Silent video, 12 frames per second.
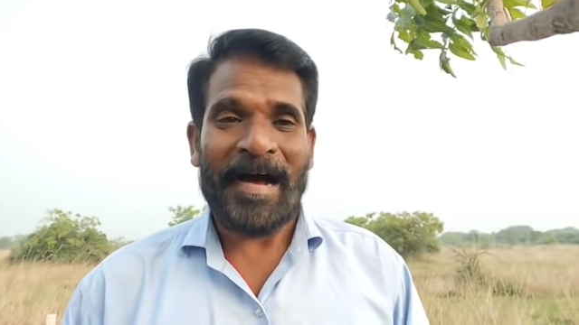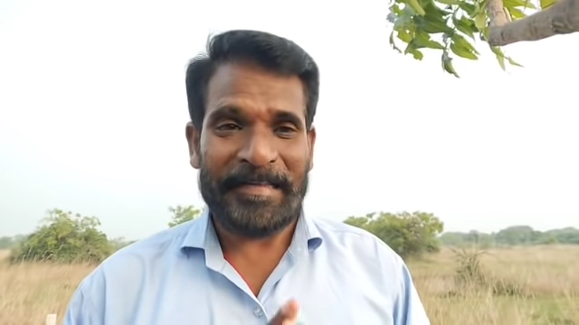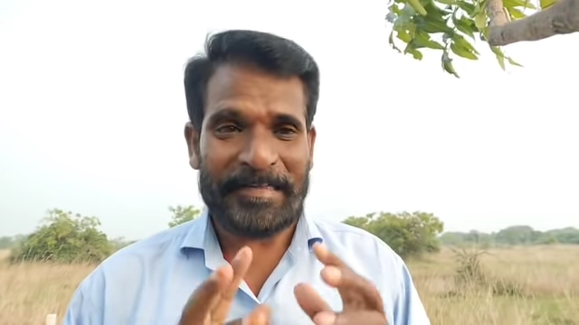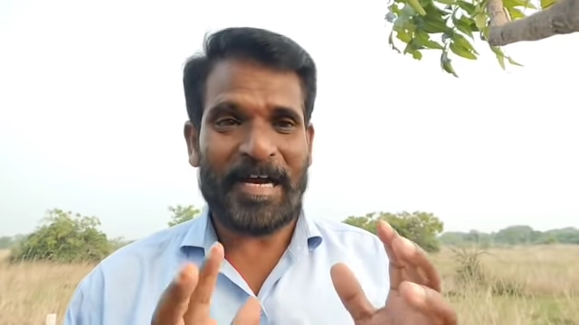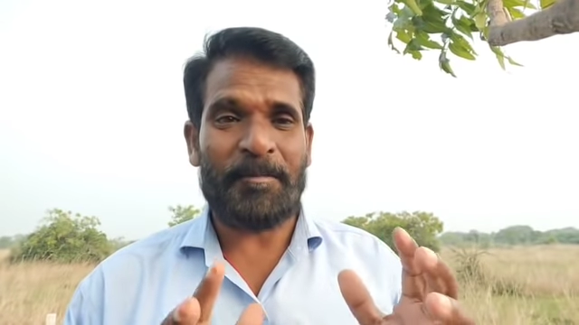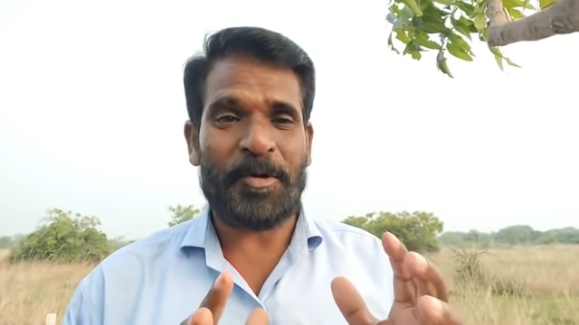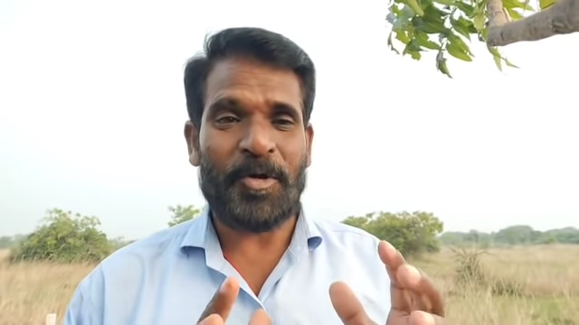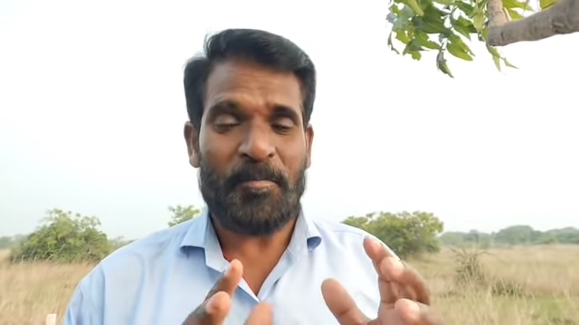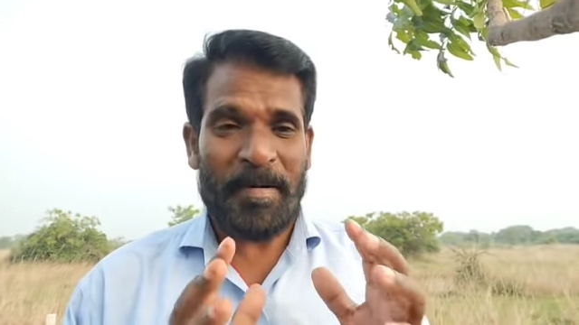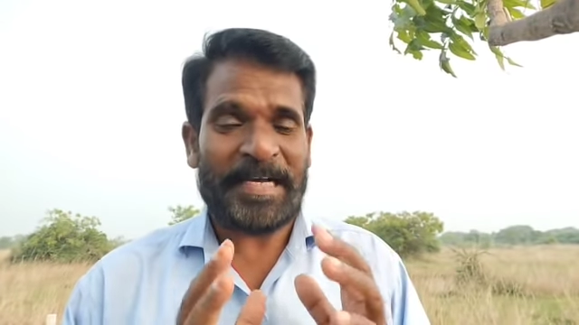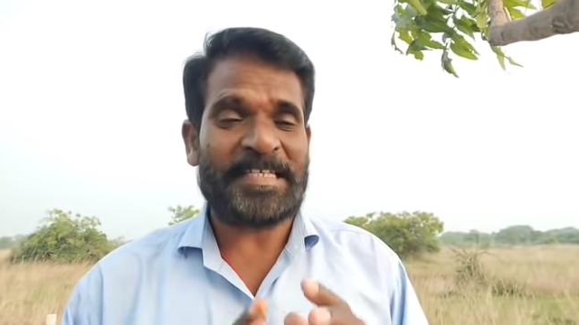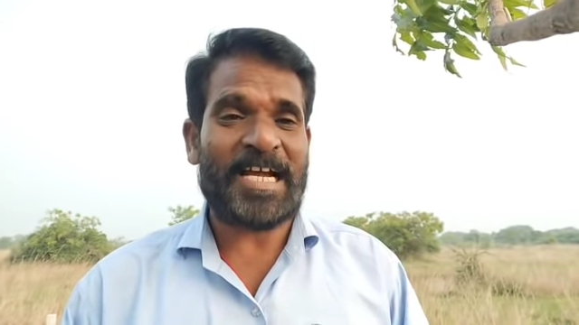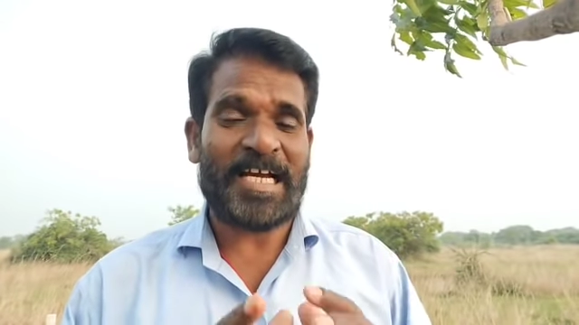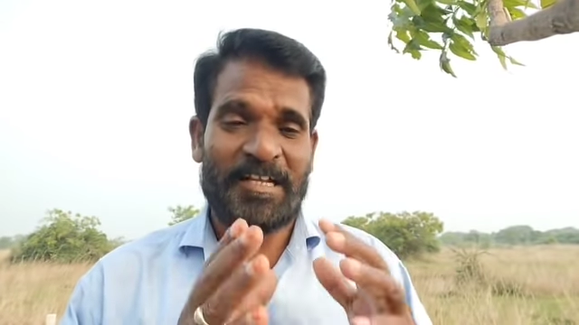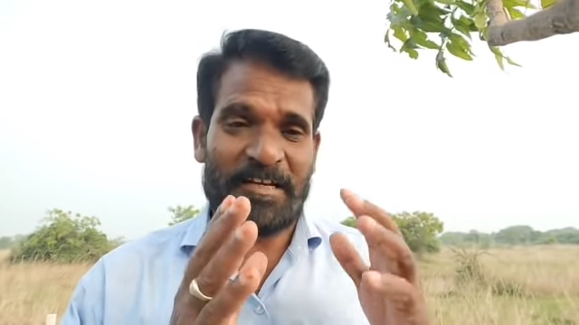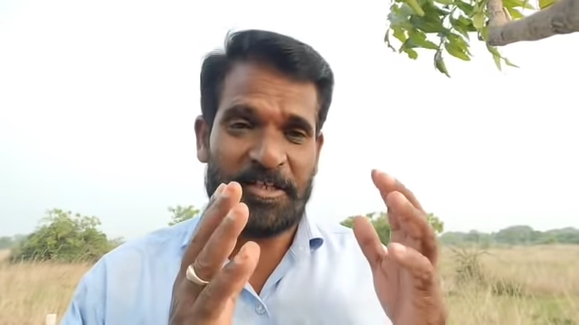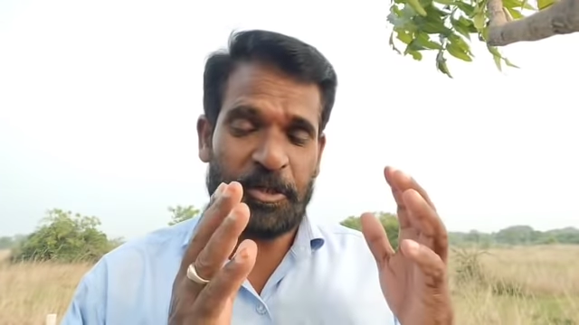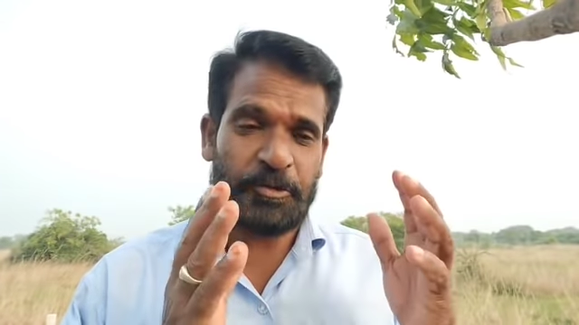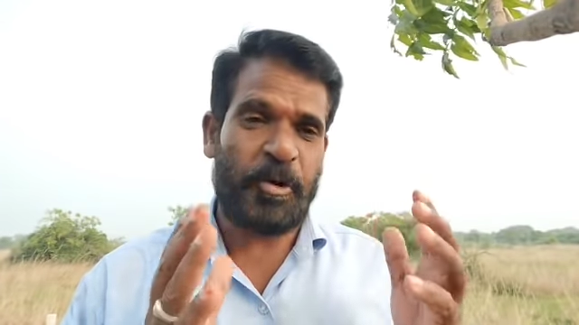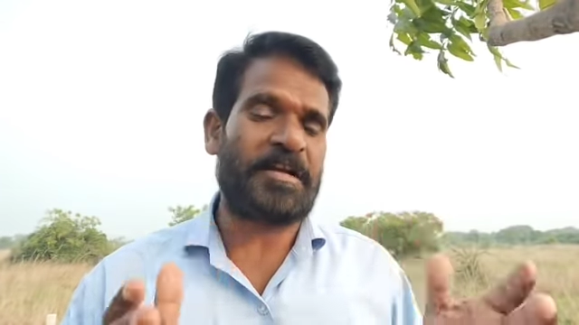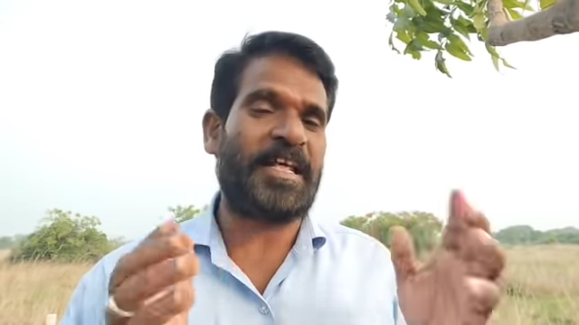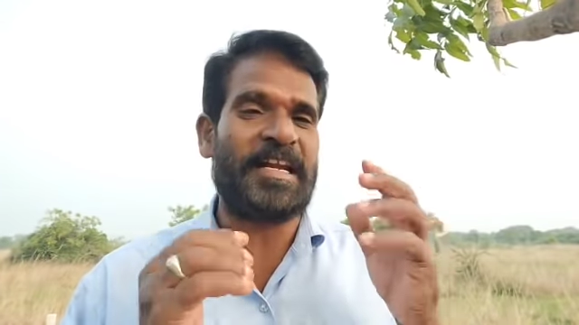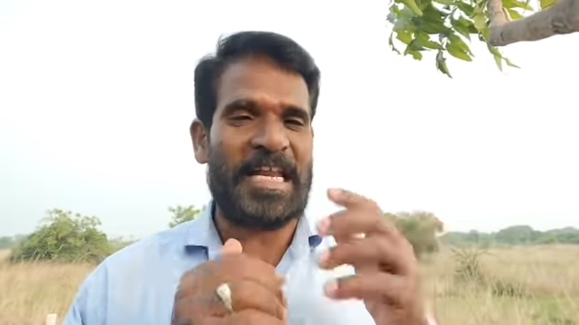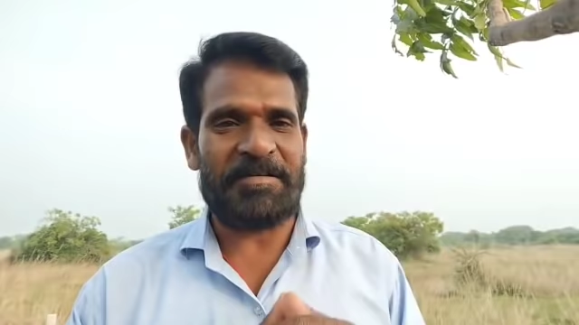அதுக்கப்புறம் பாஜக இருக்கின்ற
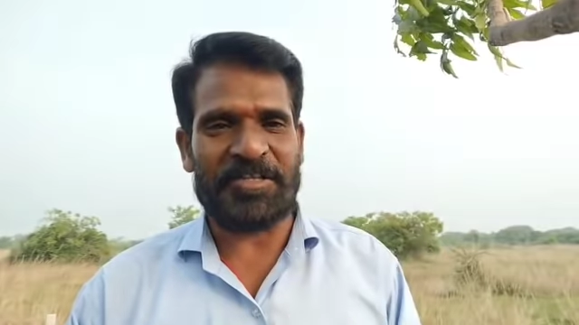தொண்டர்களே